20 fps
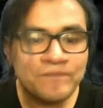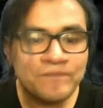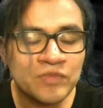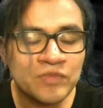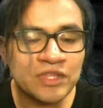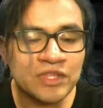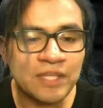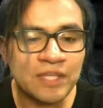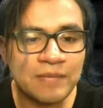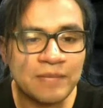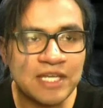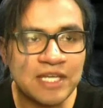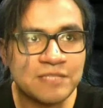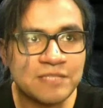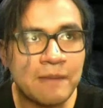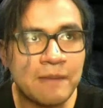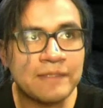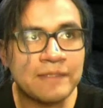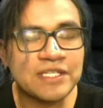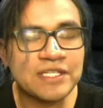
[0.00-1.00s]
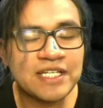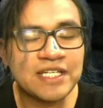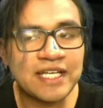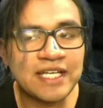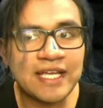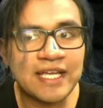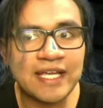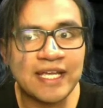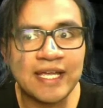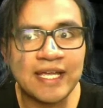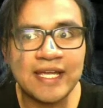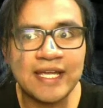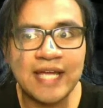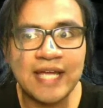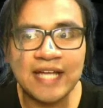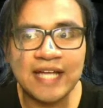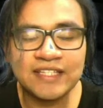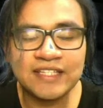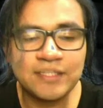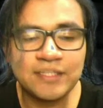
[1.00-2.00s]
también les va a pedir que
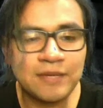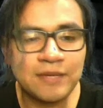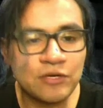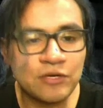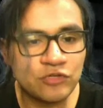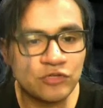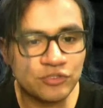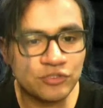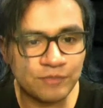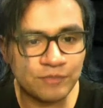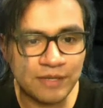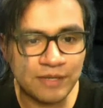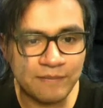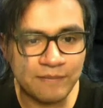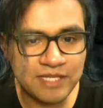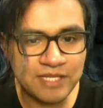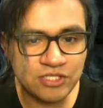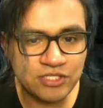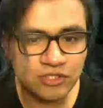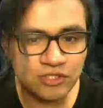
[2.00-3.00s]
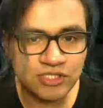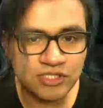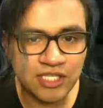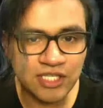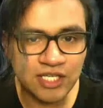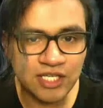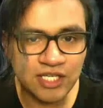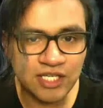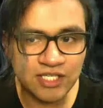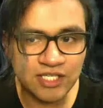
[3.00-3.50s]
activen unos permisos de,